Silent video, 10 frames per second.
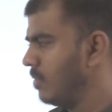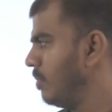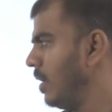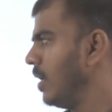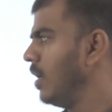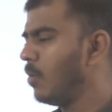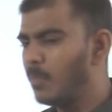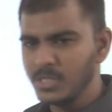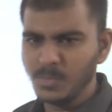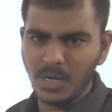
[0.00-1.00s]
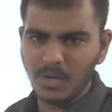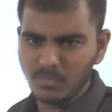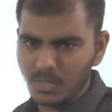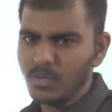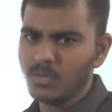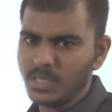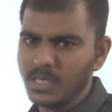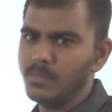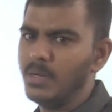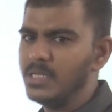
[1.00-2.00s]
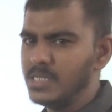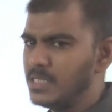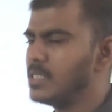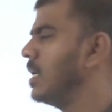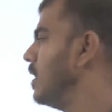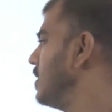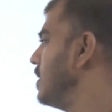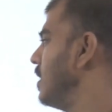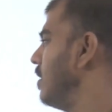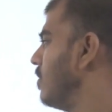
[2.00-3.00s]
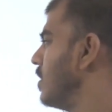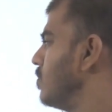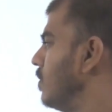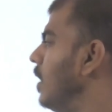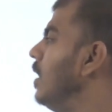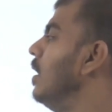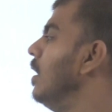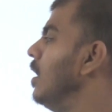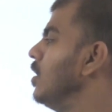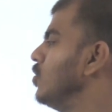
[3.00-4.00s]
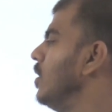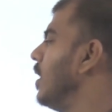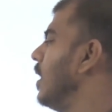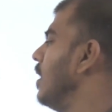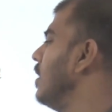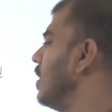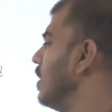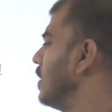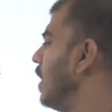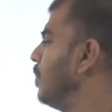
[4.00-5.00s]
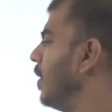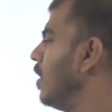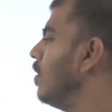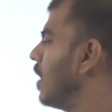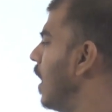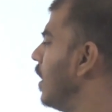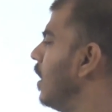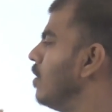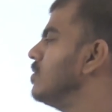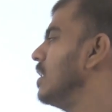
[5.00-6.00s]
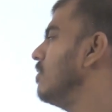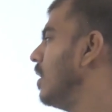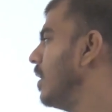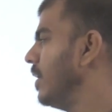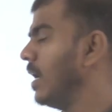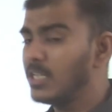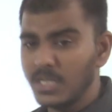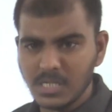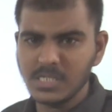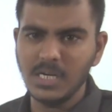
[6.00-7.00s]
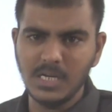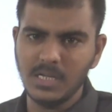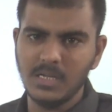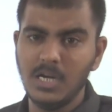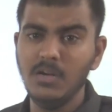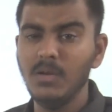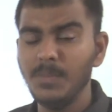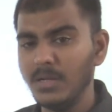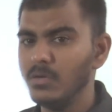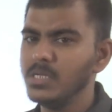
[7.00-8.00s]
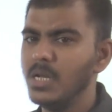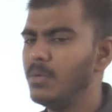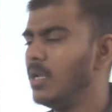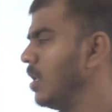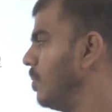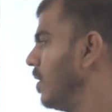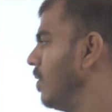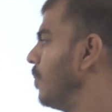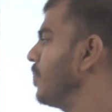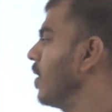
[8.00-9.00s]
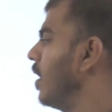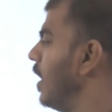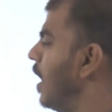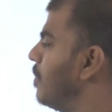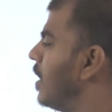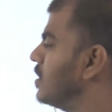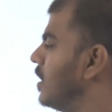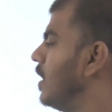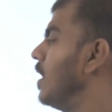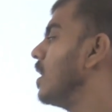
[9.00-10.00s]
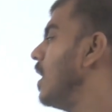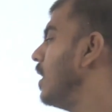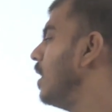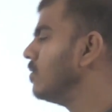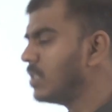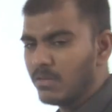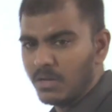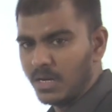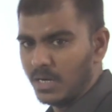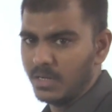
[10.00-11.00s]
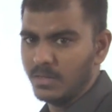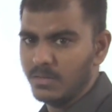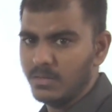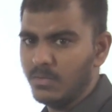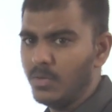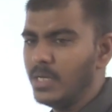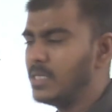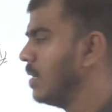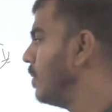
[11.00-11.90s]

మనకి ఇంకా పాసిబిలిటీ ఉంది కొత్తగా మళ్ళీ సెన్సెస్ కండక్ట్ చేసే అవకాశం ఉంది చూడండి ఇక్కడ తన పేరును రాయగలరు చదవగలరంట అక్షరాస్యులు అంటే రెండు వేల పదకొండు జనాభా లెక్కల ప్రకారం ఏ భాషలైనా రాయగలరు చదవగలరంట ఓకే జనాభా